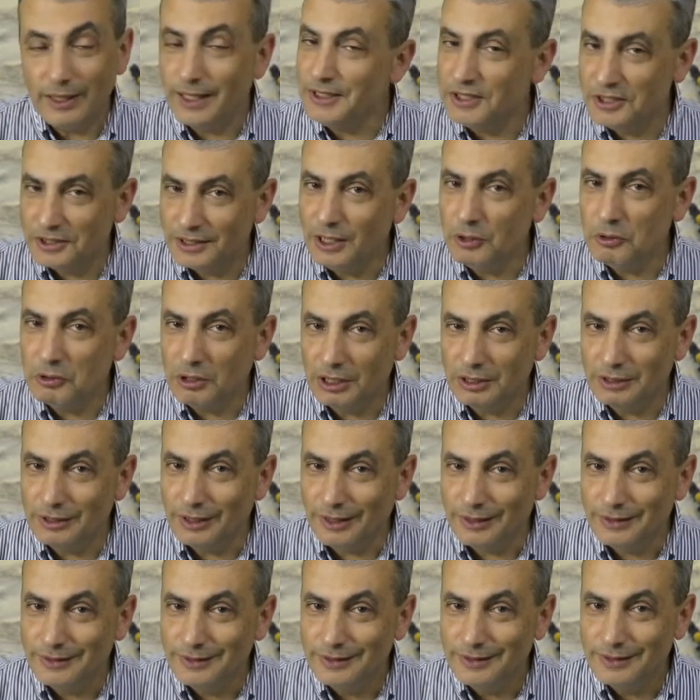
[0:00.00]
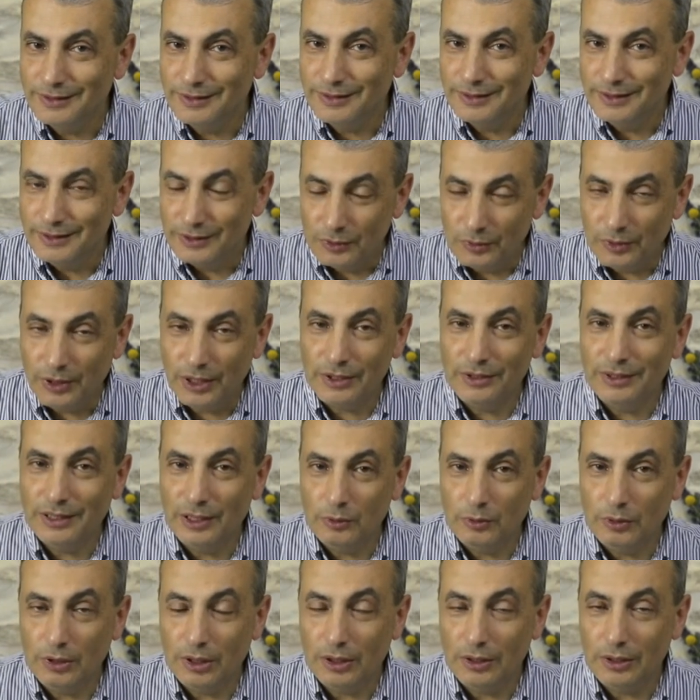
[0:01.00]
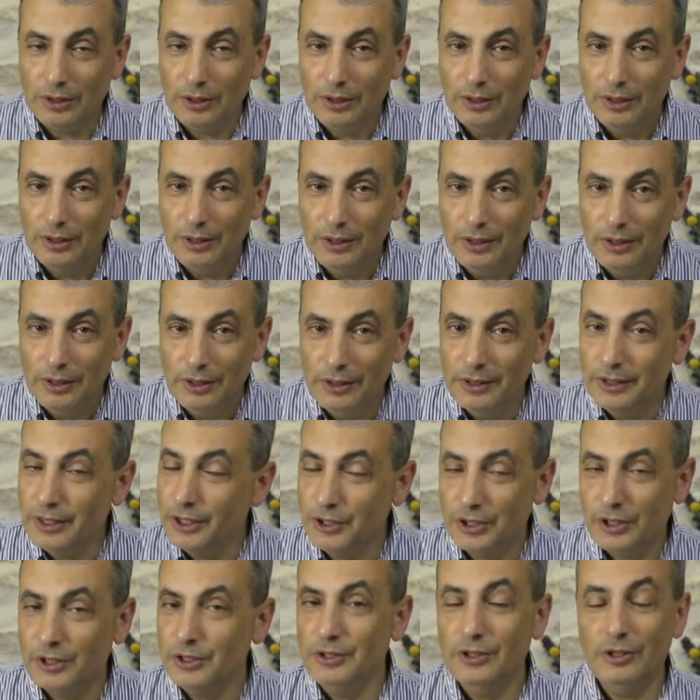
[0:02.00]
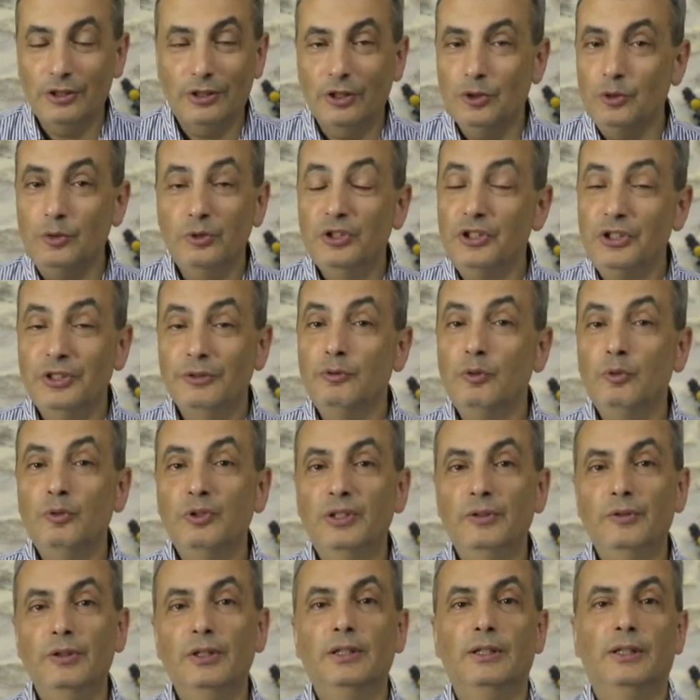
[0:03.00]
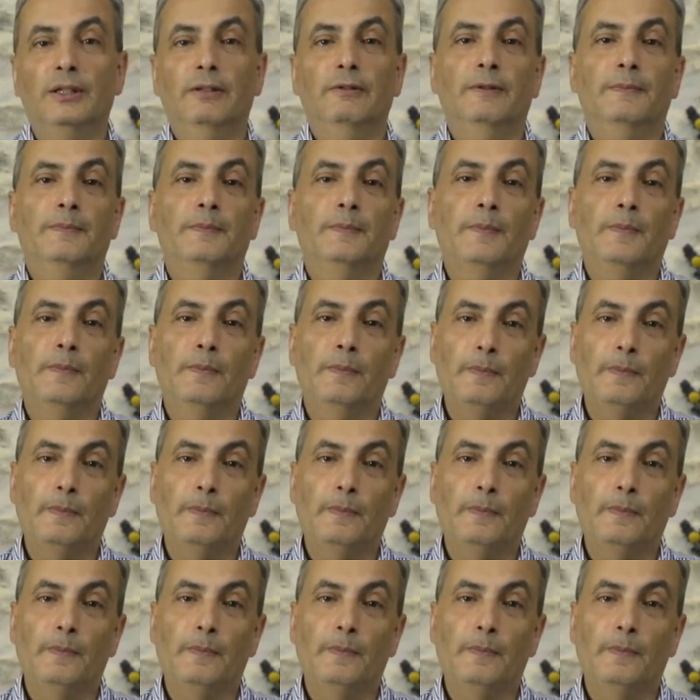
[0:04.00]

Я не знаю когда, но я знаю как. И я сейчас не скажу ничего удивительного.